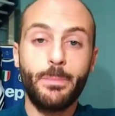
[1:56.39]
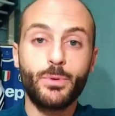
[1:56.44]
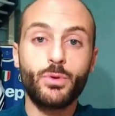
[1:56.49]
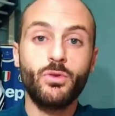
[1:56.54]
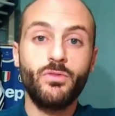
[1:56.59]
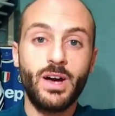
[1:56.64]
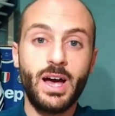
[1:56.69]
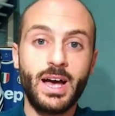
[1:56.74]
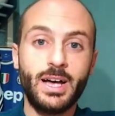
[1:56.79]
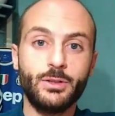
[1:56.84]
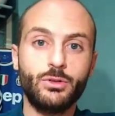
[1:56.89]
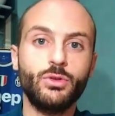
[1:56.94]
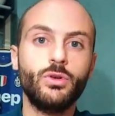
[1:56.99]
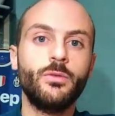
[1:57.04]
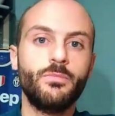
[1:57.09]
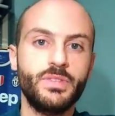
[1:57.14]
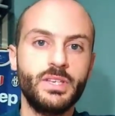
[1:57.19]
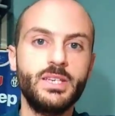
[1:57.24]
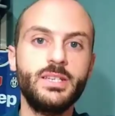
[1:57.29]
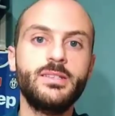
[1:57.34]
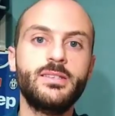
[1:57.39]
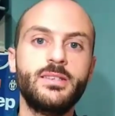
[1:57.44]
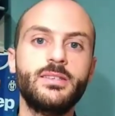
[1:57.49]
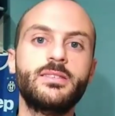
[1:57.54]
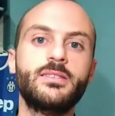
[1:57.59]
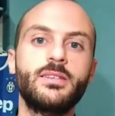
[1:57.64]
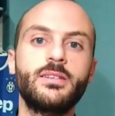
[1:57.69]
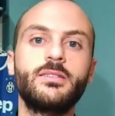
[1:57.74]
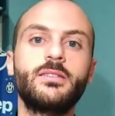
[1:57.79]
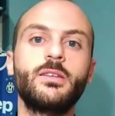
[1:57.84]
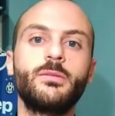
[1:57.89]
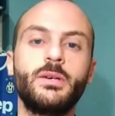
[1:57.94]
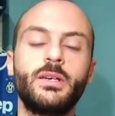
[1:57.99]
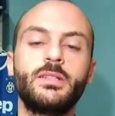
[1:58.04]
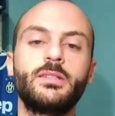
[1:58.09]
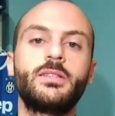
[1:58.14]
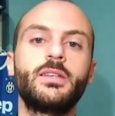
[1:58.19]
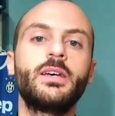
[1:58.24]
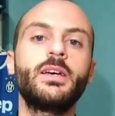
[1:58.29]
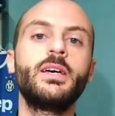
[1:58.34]
provato
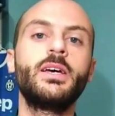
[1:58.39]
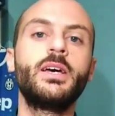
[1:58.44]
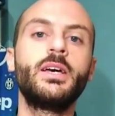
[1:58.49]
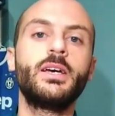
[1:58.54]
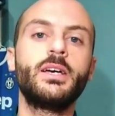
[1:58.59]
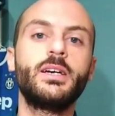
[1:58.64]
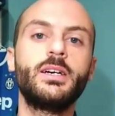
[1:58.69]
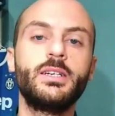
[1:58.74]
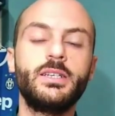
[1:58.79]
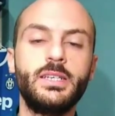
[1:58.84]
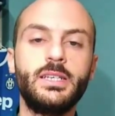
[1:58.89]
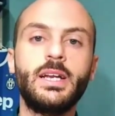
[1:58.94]
insistentemente eh,